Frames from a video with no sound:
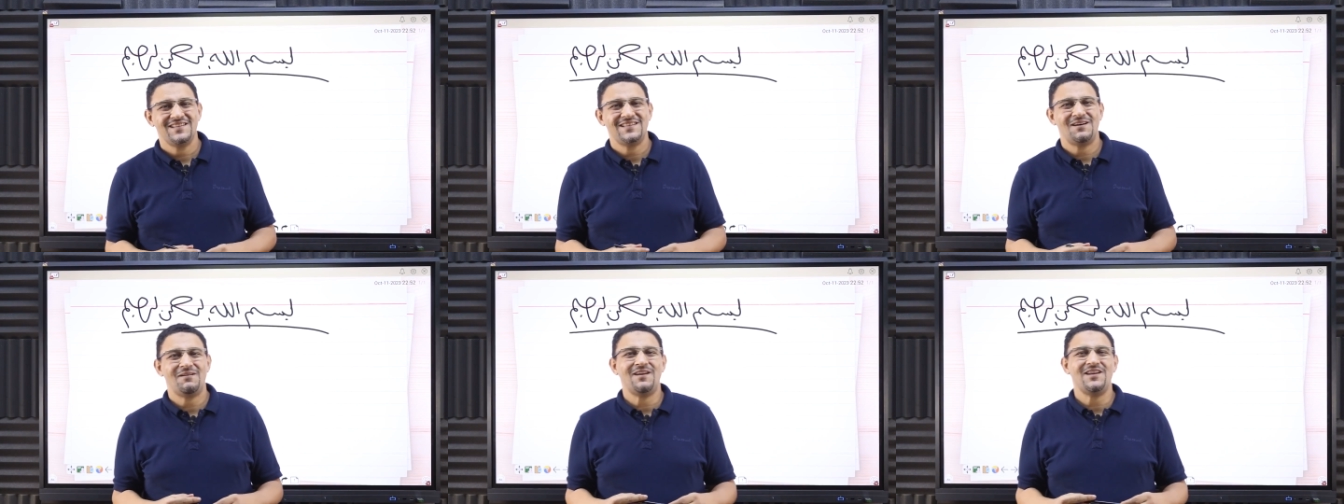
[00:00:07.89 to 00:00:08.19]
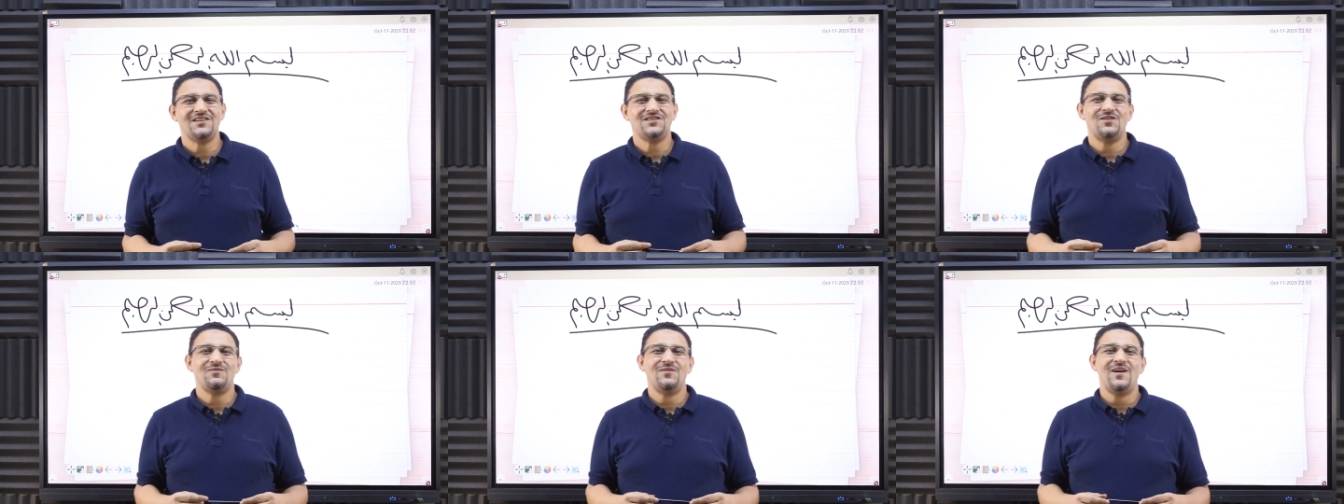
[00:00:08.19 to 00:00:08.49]

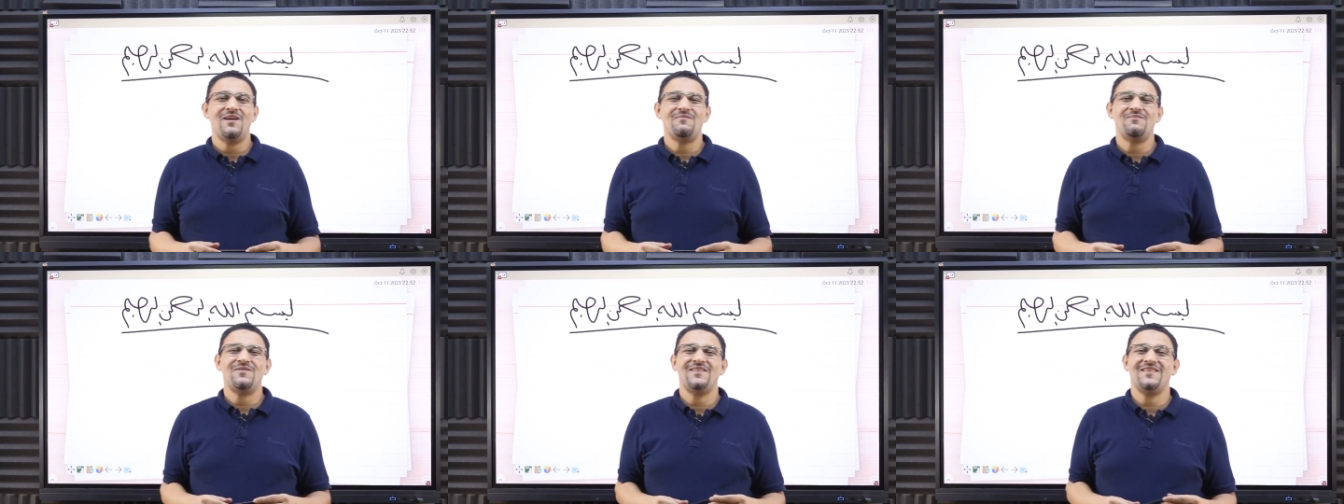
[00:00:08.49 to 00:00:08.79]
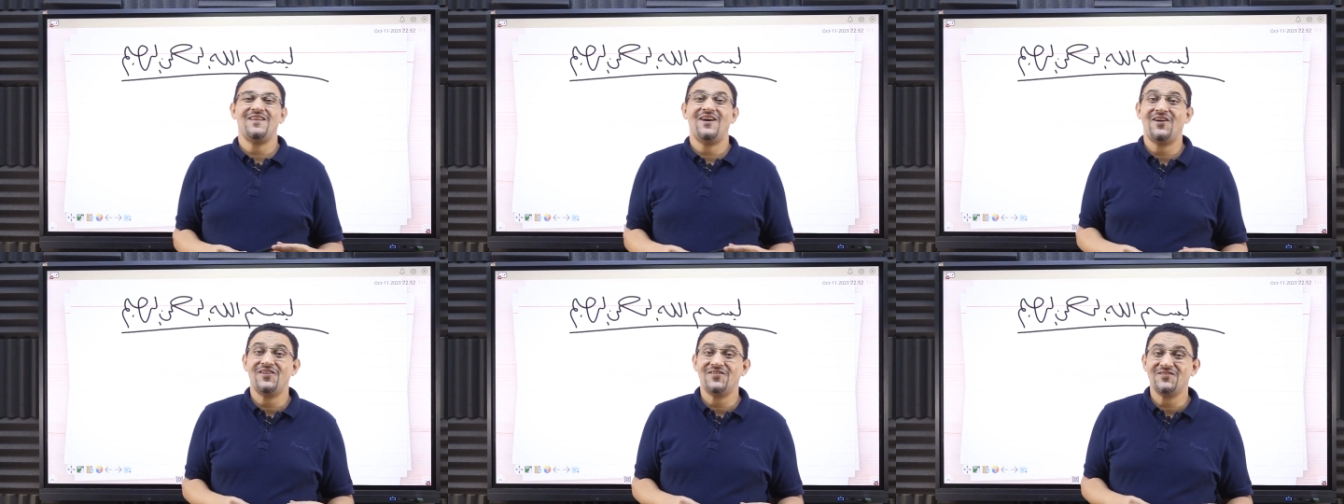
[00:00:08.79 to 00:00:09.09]
طبعا يا شباب
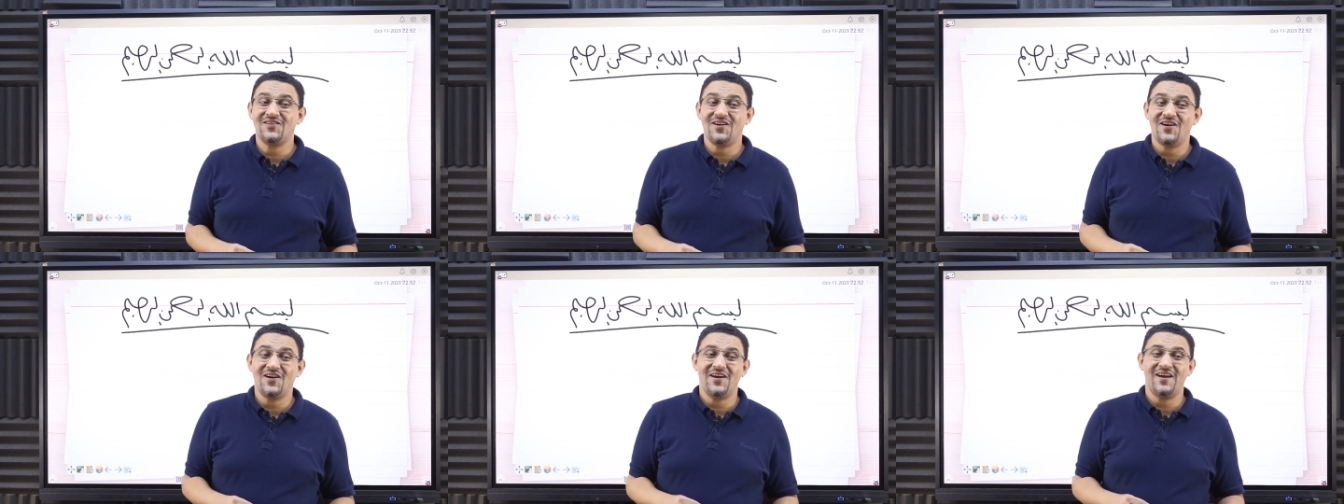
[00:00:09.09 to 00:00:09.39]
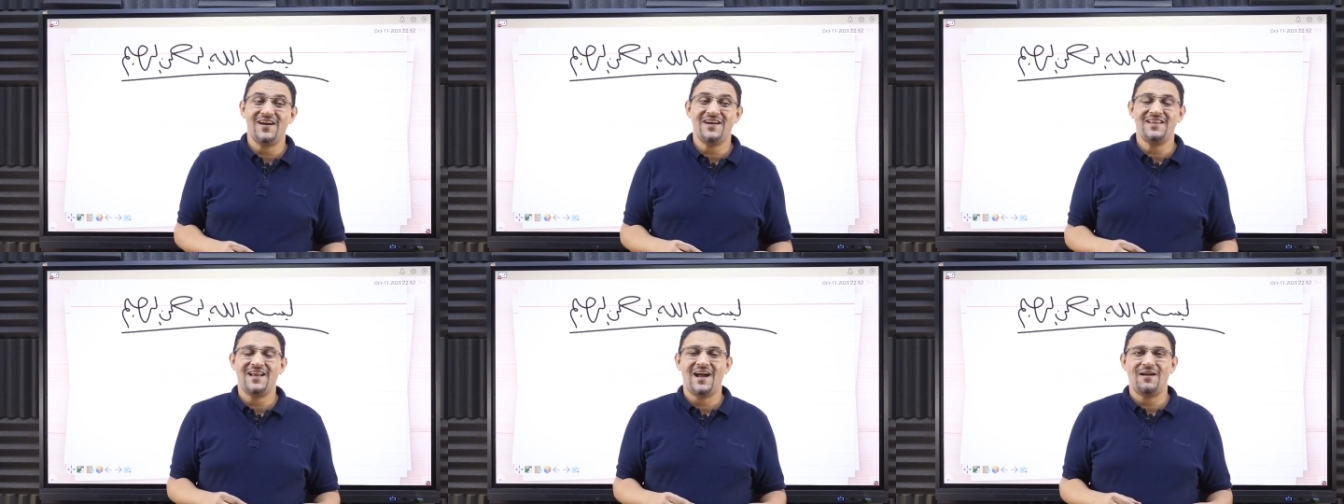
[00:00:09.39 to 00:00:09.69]

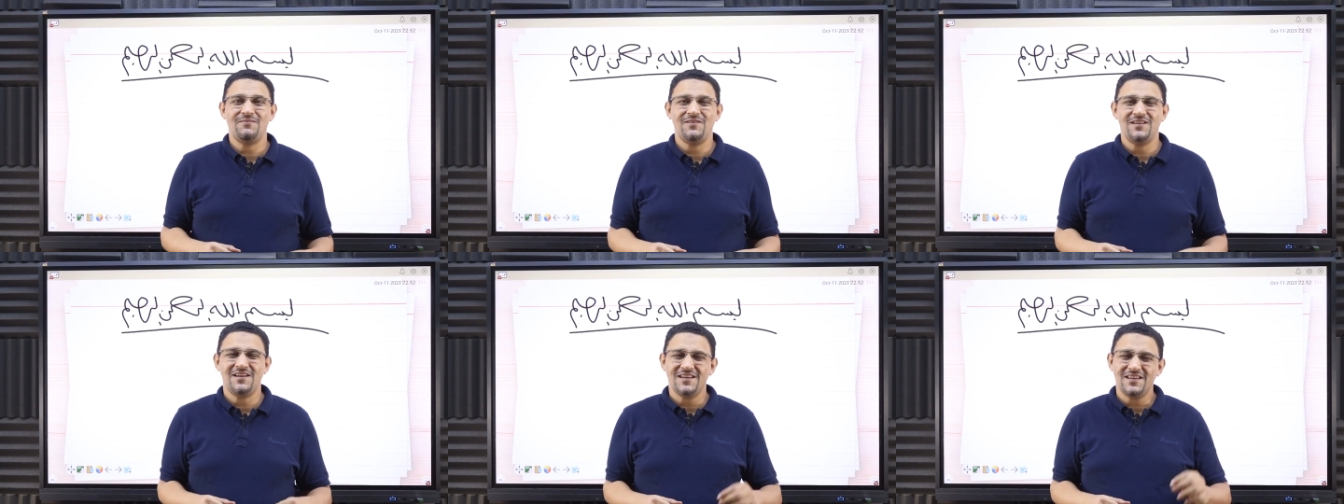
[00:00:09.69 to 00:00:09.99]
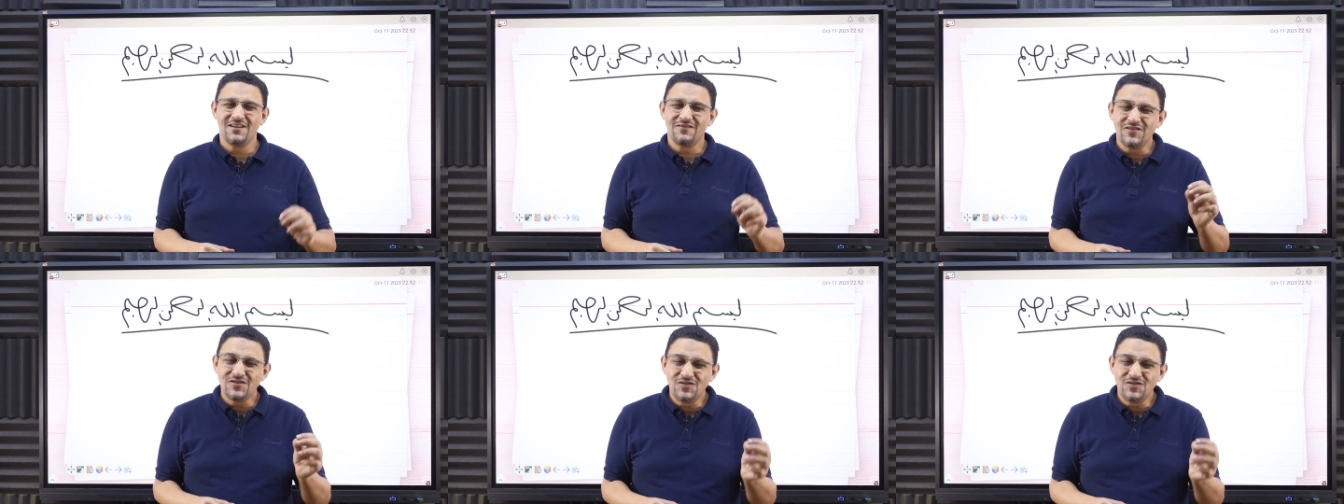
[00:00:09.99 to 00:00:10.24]
النهاردة إحنا عاملين كده